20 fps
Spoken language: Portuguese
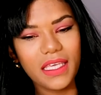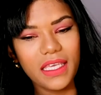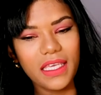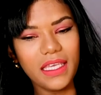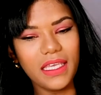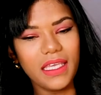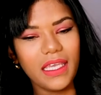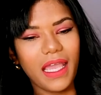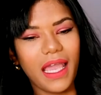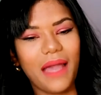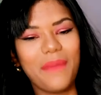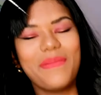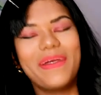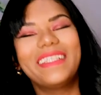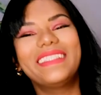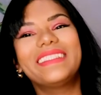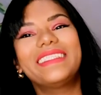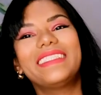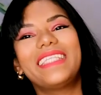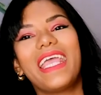e a
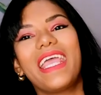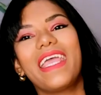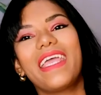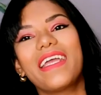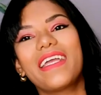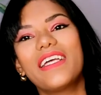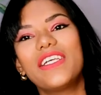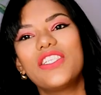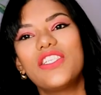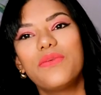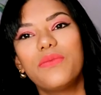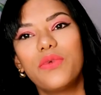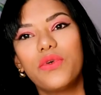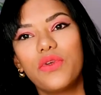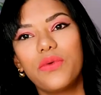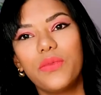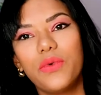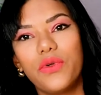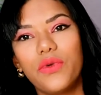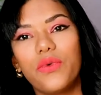manteiga de
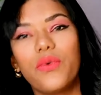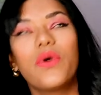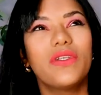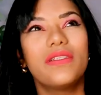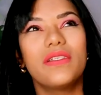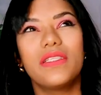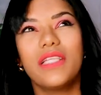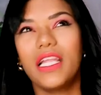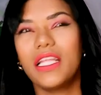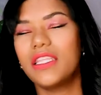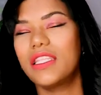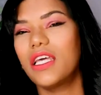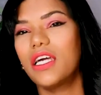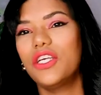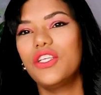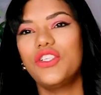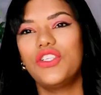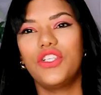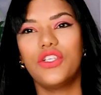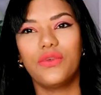murumuru, muito
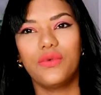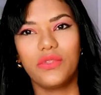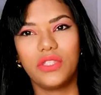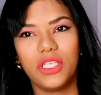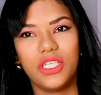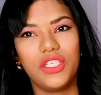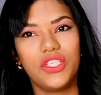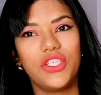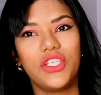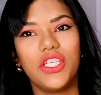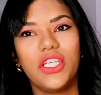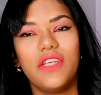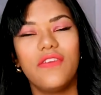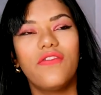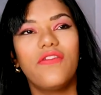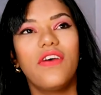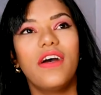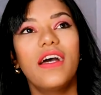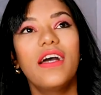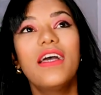hidratante,
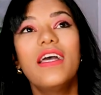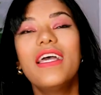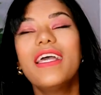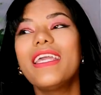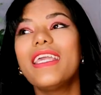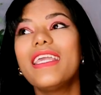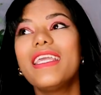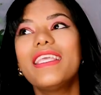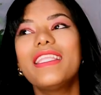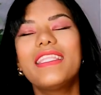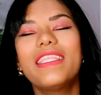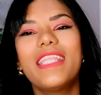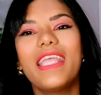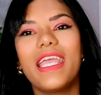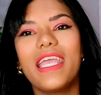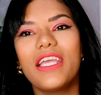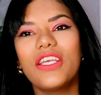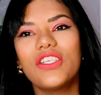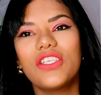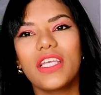nutritiva e
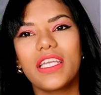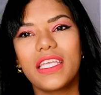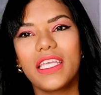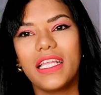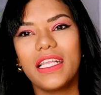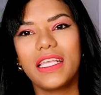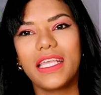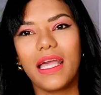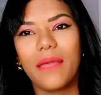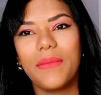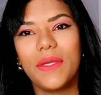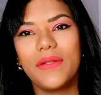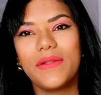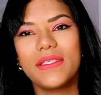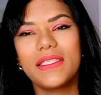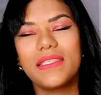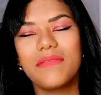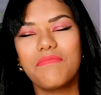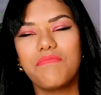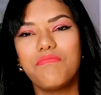deixa aquele
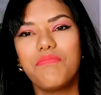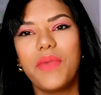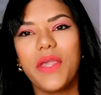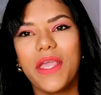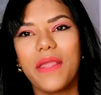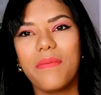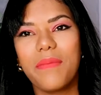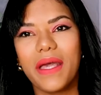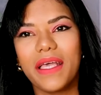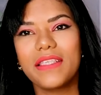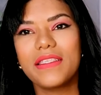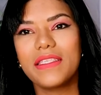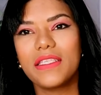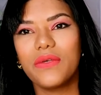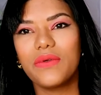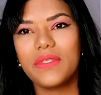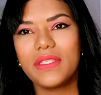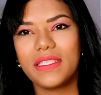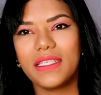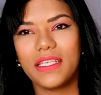cabelo assim bem
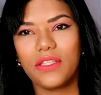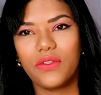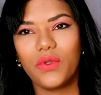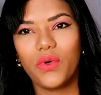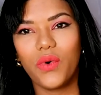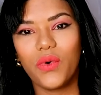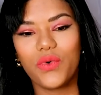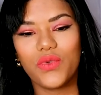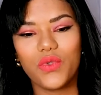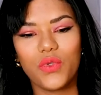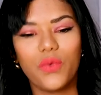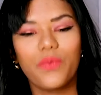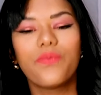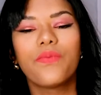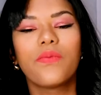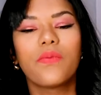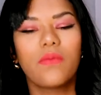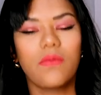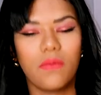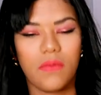macio e sedoso?
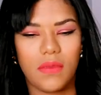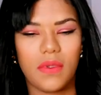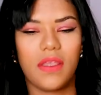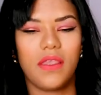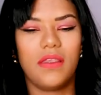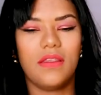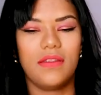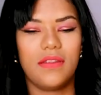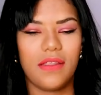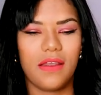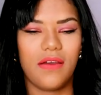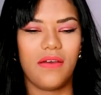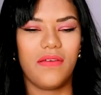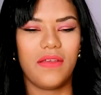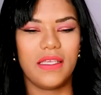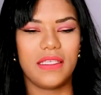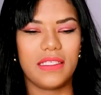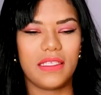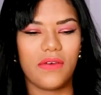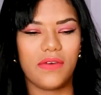Então,
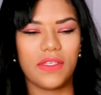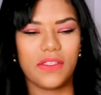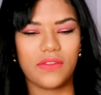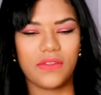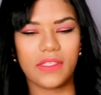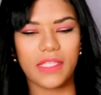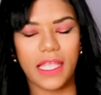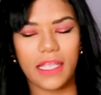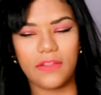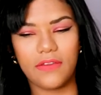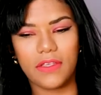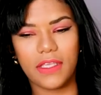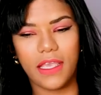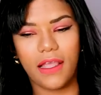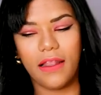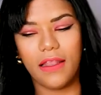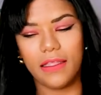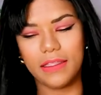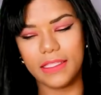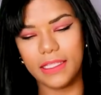esse é o resultado que
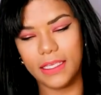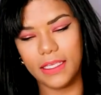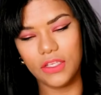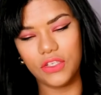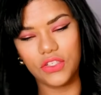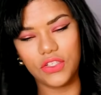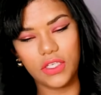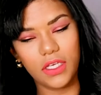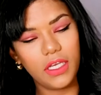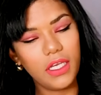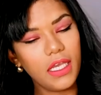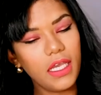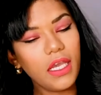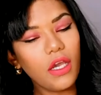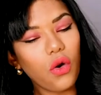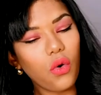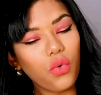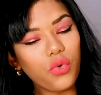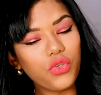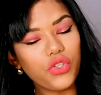ela deixa.
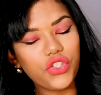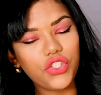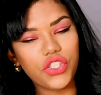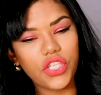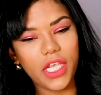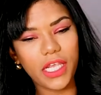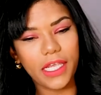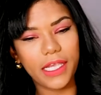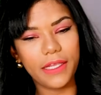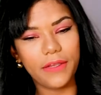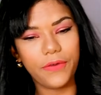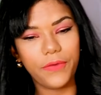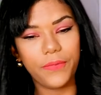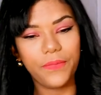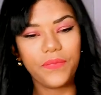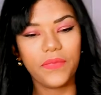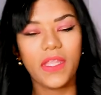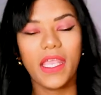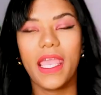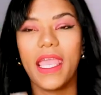O
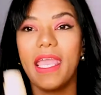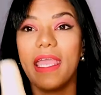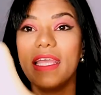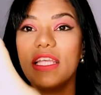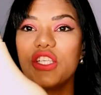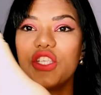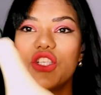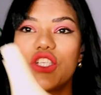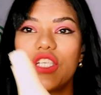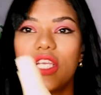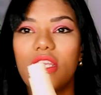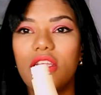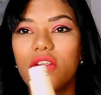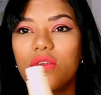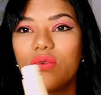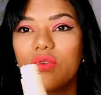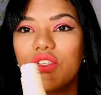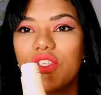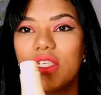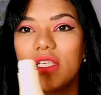cheiro é
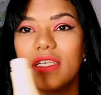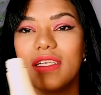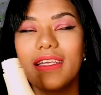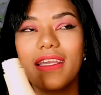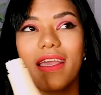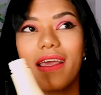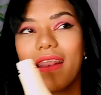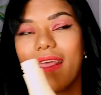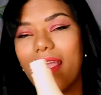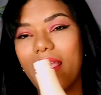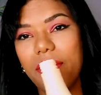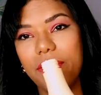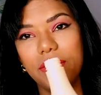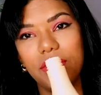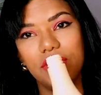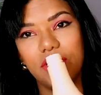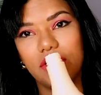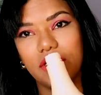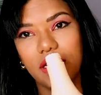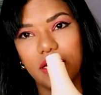cheiro de
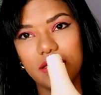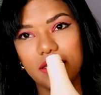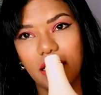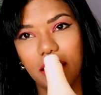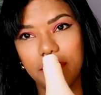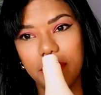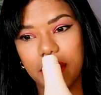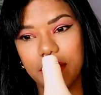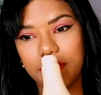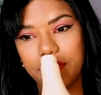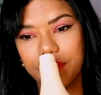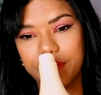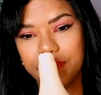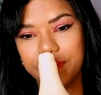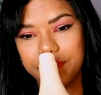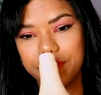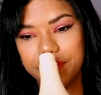creme de tratamento.